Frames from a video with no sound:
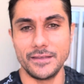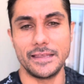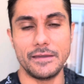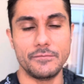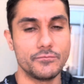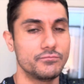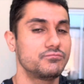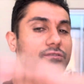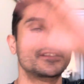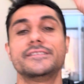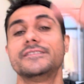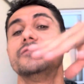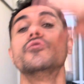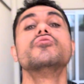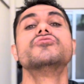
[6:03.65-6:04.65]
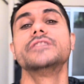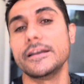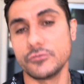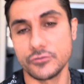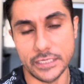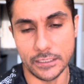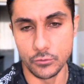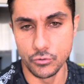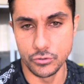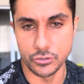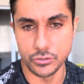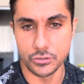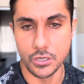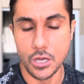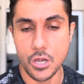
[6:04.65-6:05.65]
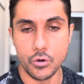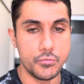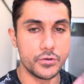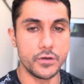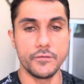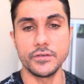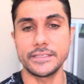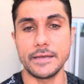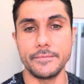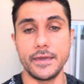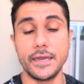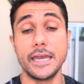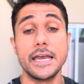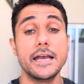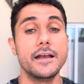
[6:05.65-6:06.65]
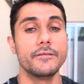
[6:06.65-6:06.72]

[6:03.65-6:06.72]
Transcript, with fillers: Tem 200 alunos, como que eu vou saber?